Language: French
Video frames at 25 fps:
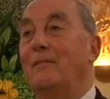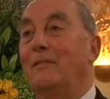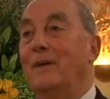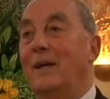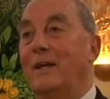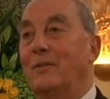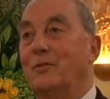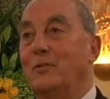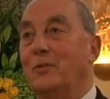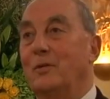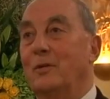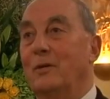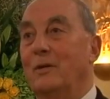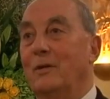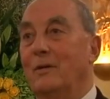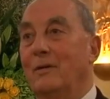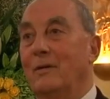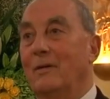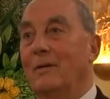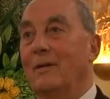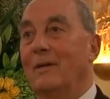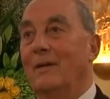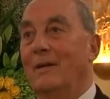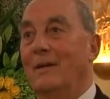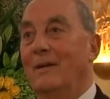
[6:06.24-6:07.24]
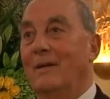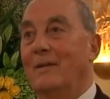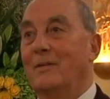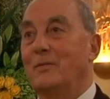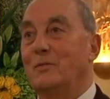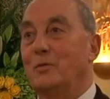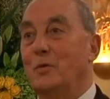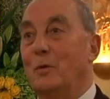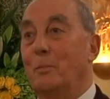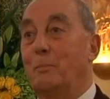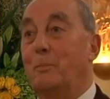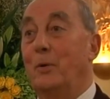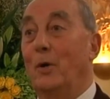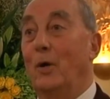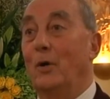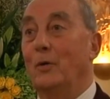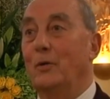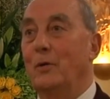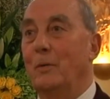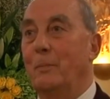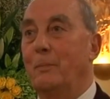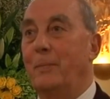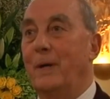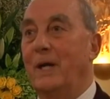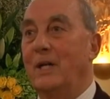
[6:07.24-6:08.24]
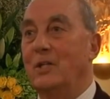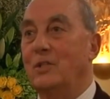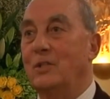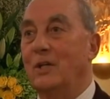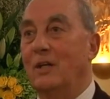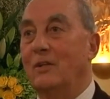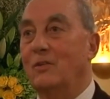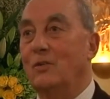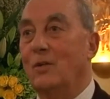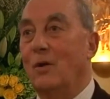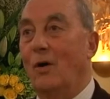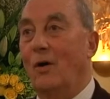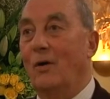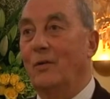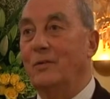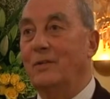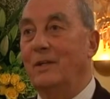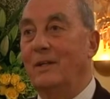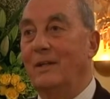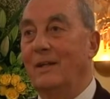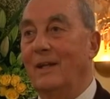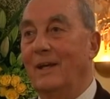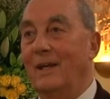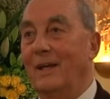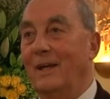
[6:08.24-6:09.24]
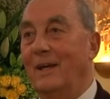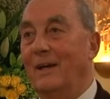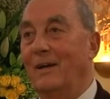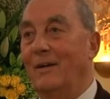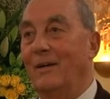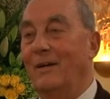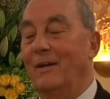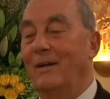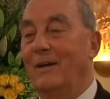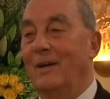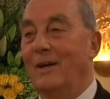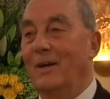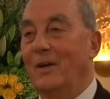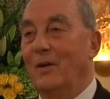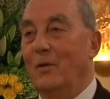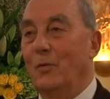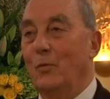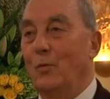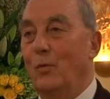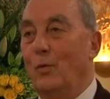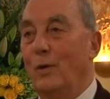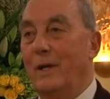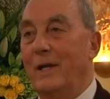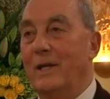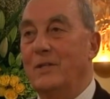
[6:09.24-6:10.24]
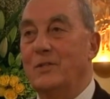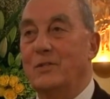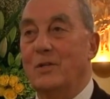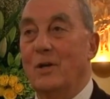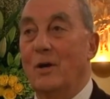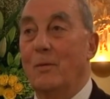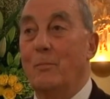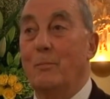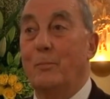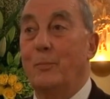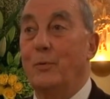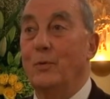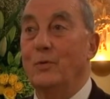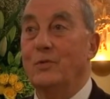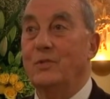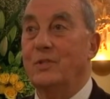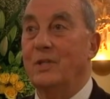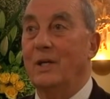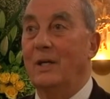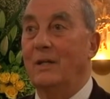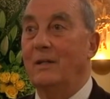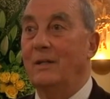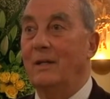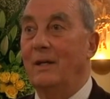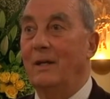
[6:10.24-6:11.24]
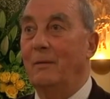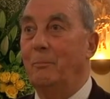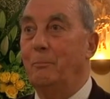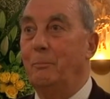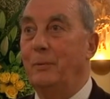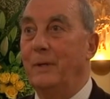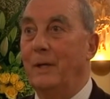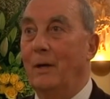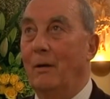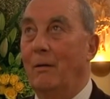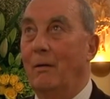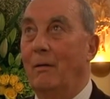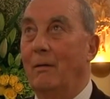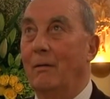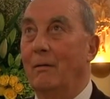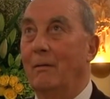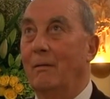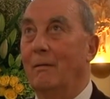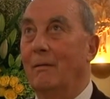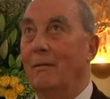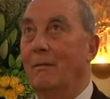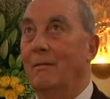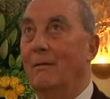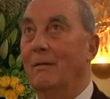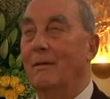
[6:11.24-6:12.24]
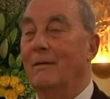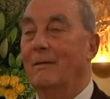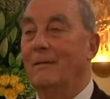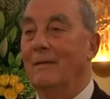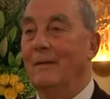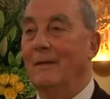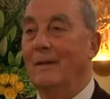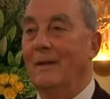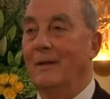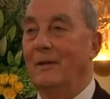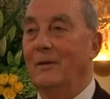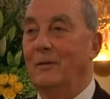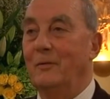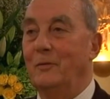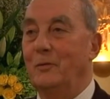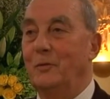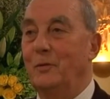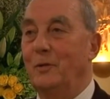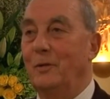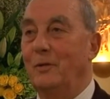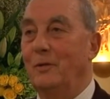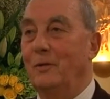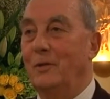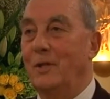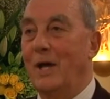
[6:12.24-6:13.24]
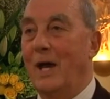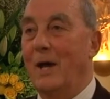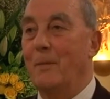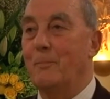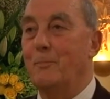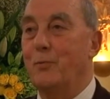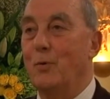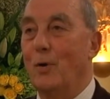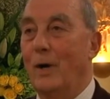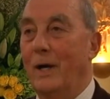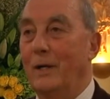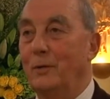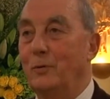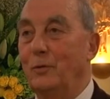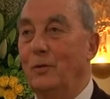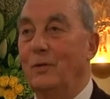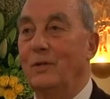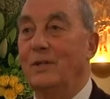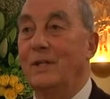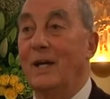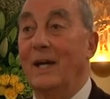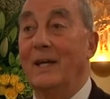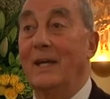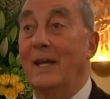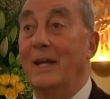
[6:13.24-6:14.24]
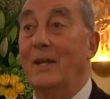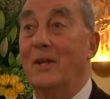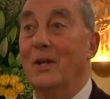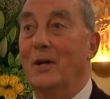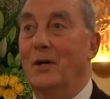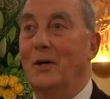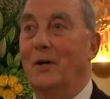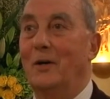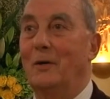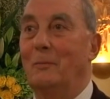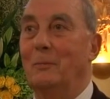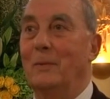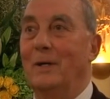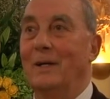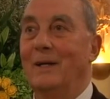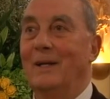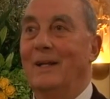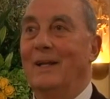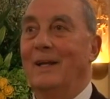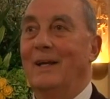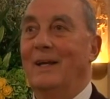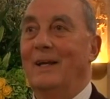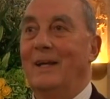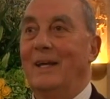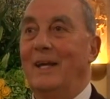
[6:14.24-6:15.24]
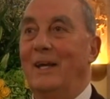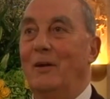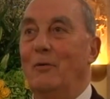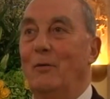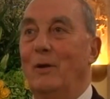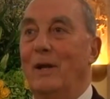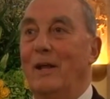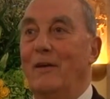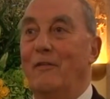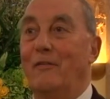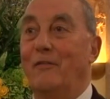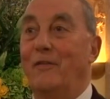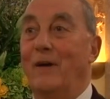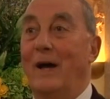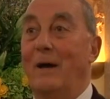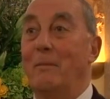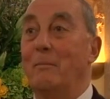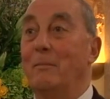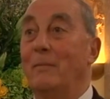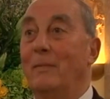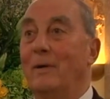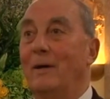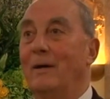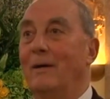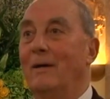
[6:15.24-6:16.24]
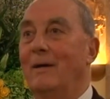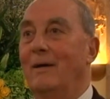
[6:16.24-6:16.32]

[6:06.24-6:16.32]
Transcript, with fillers: vers ce, port de pêche extraordinaire où les hommes poussaient des pirogues d'un poids et d'une taille énorme et où les femmes